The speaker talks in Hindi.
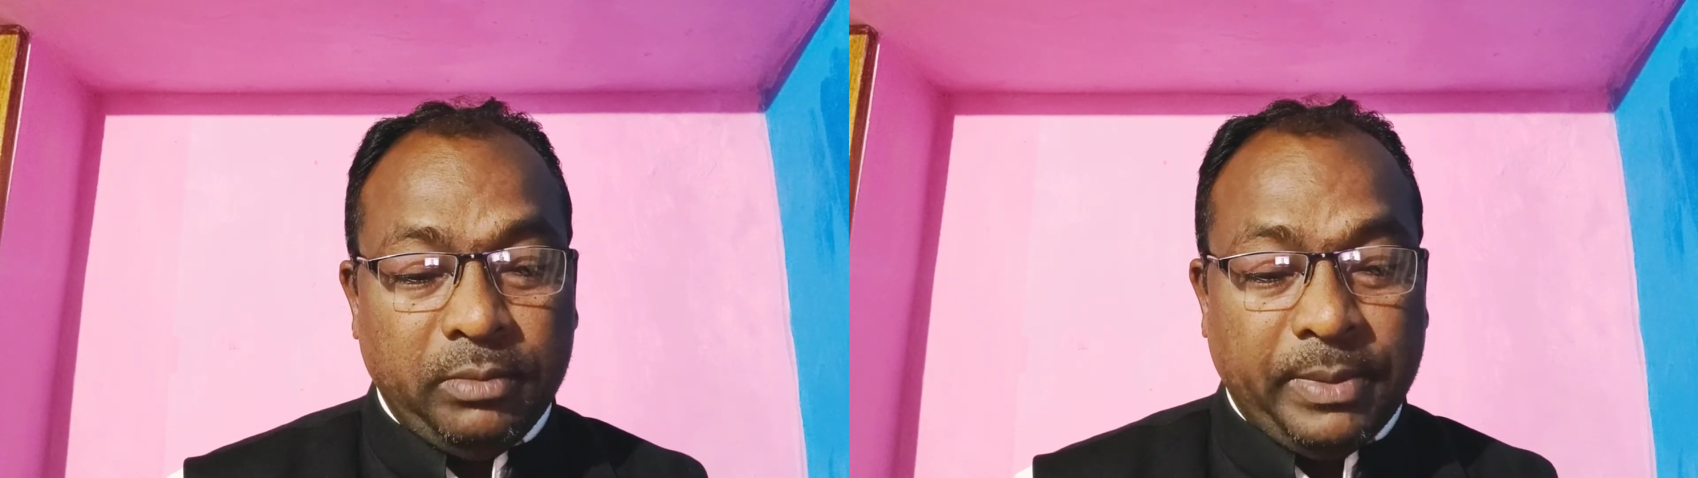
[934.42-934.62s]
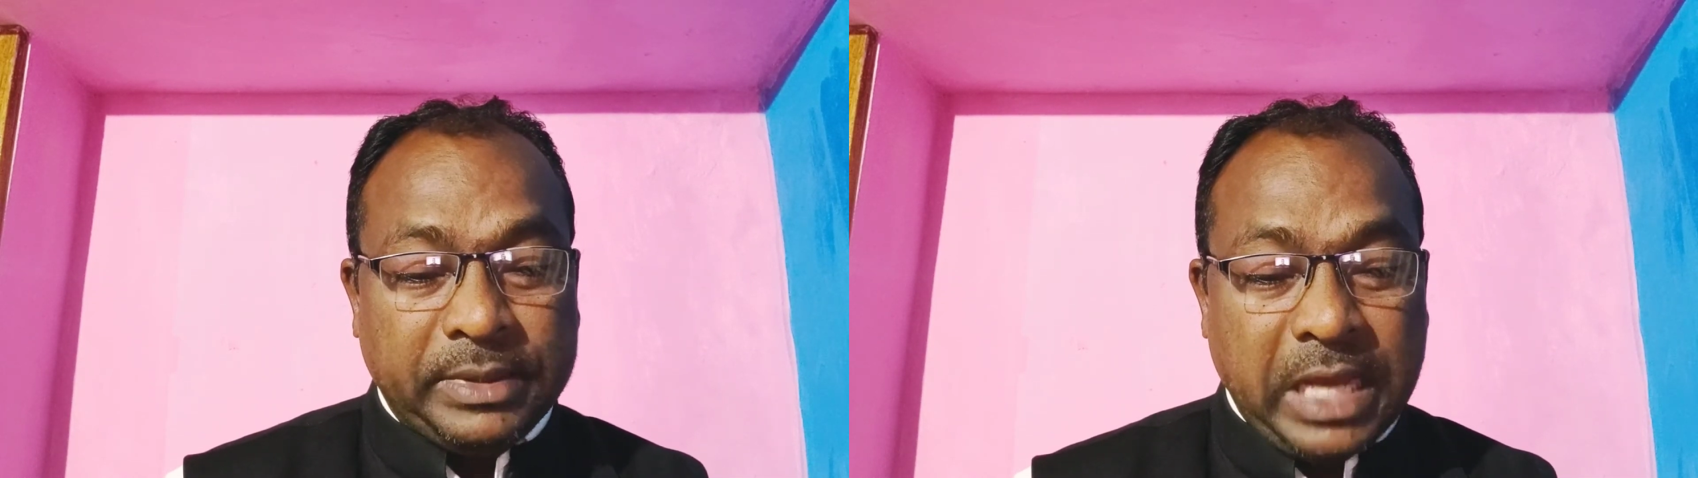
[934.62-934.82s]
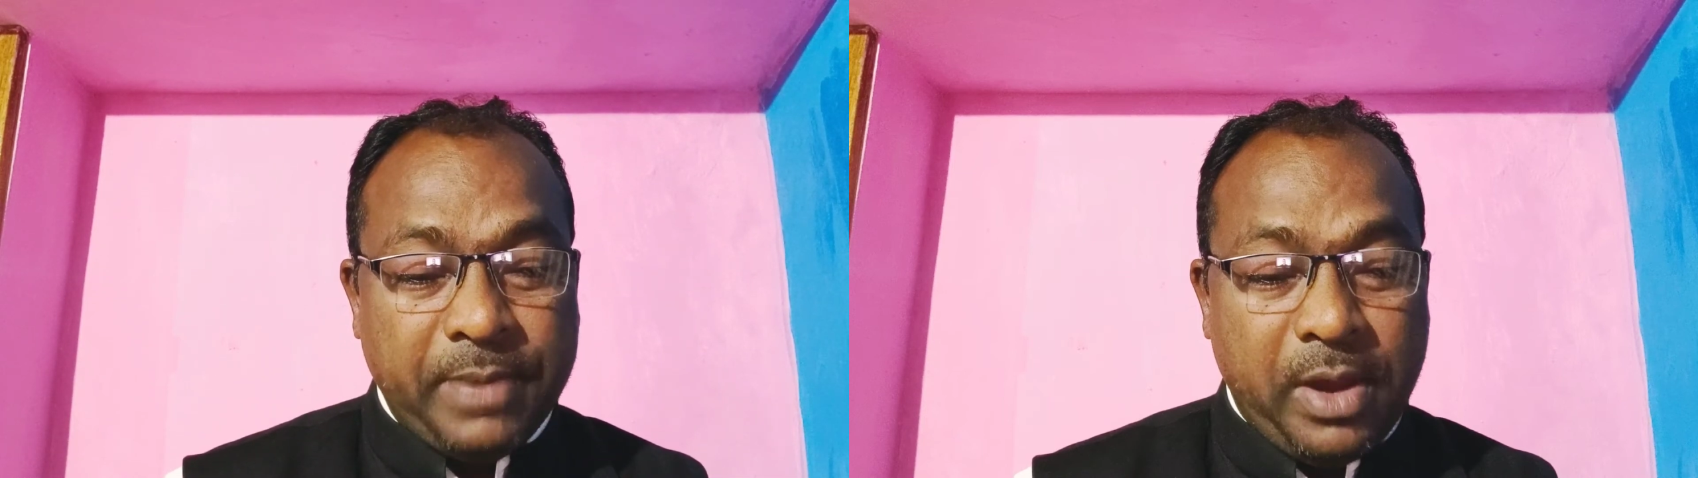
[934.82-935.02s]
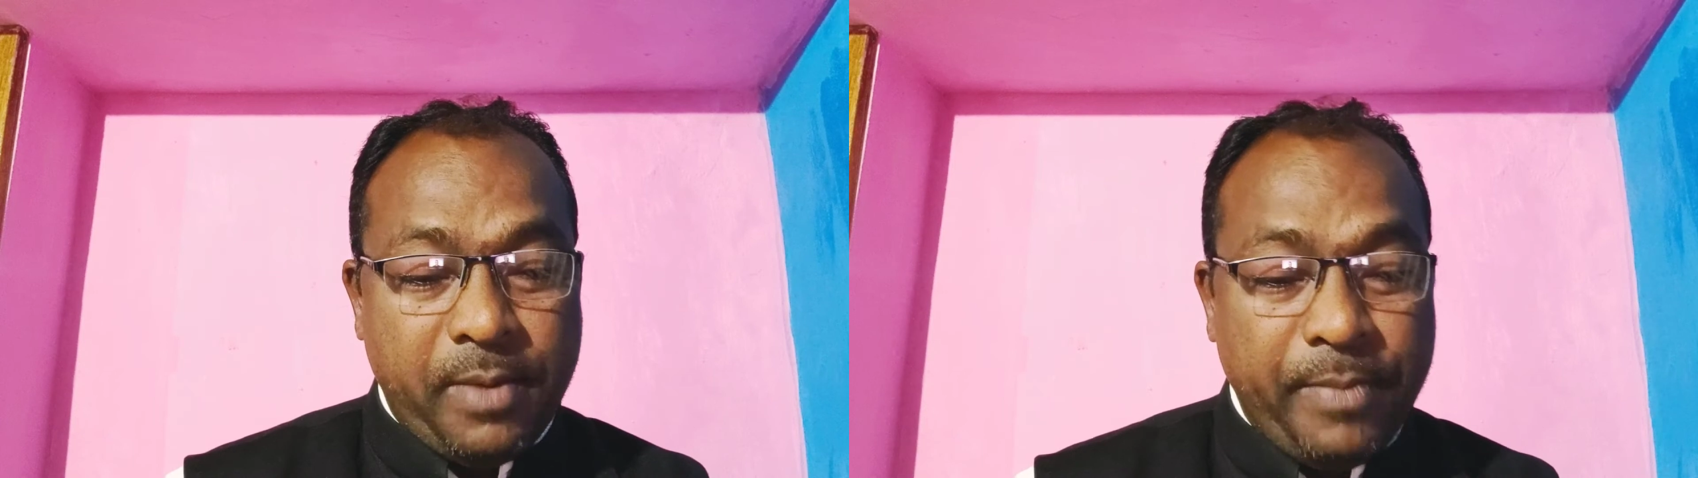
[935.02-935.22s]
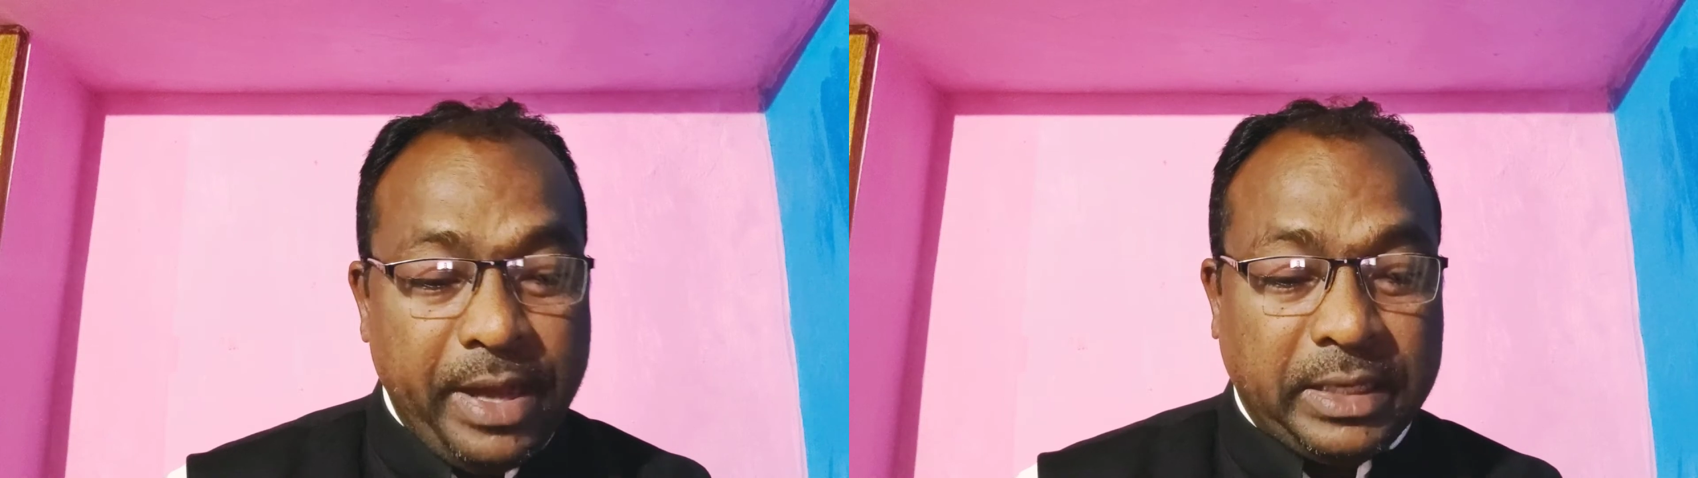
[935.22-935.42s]
बाबा साहेब
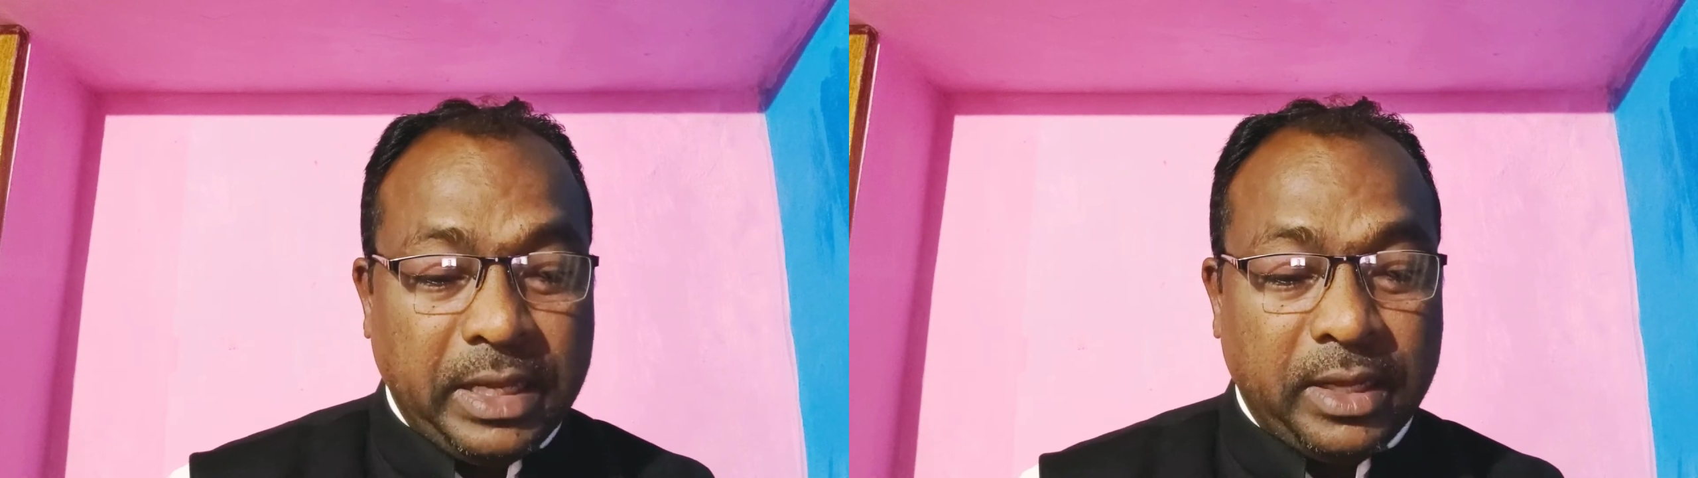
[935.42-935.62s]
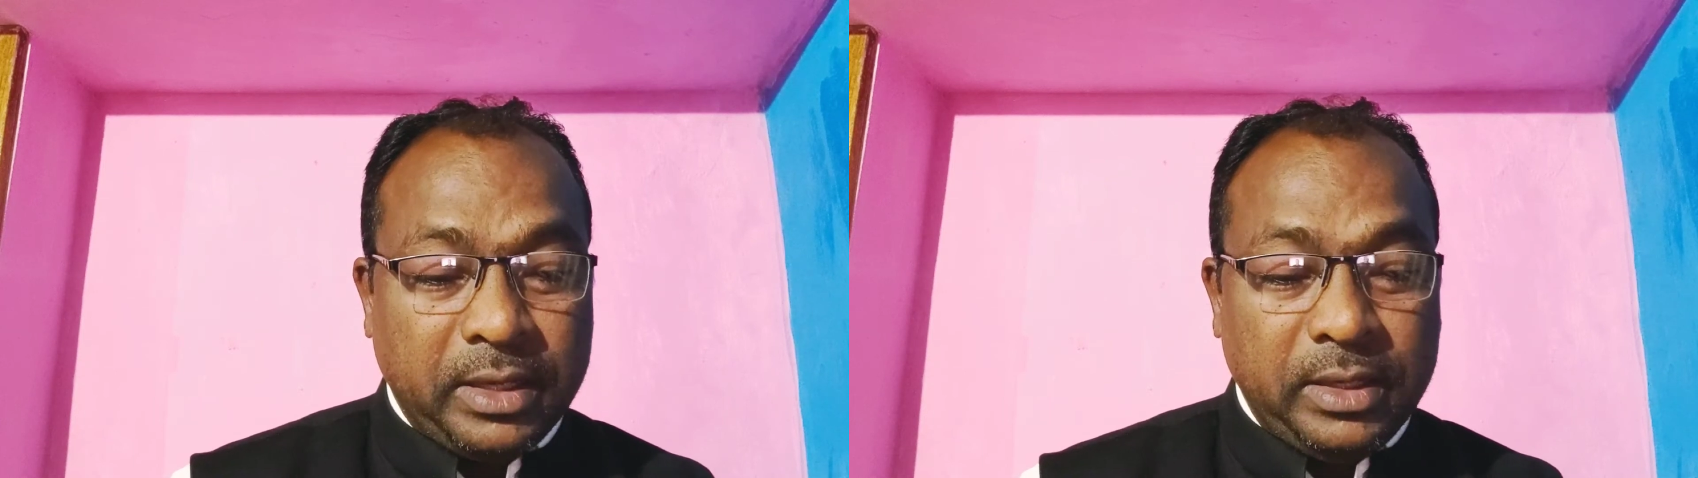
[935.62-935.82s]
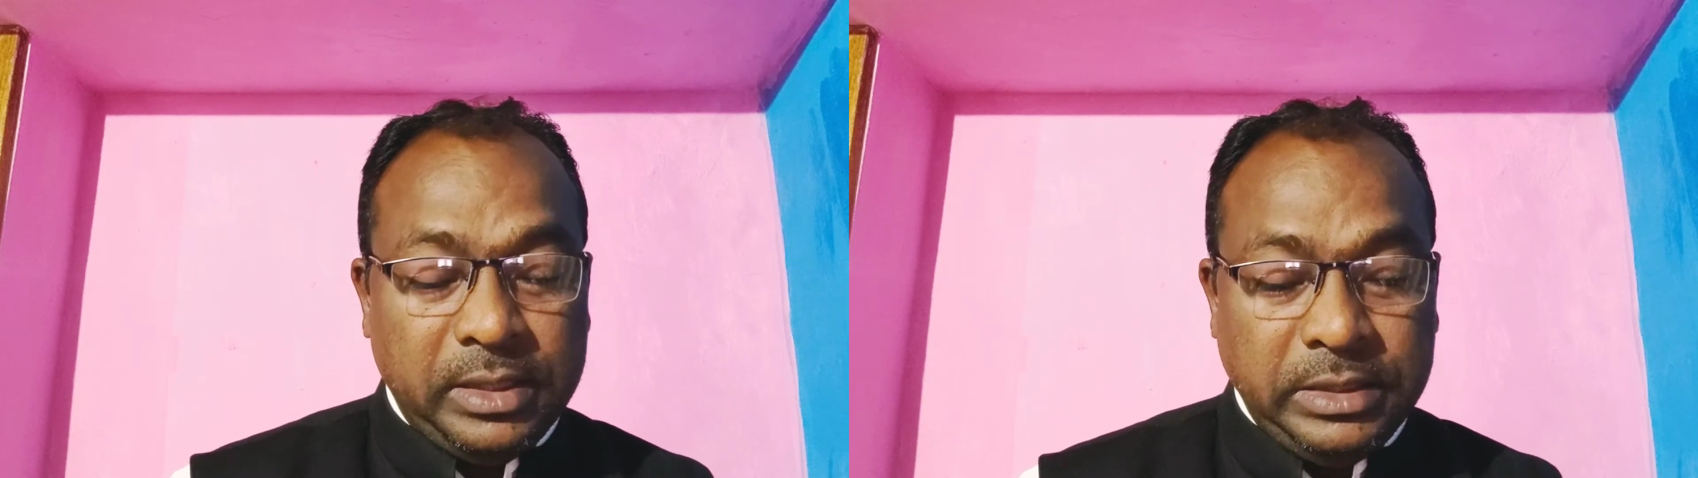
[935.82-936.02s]
अंबेडकर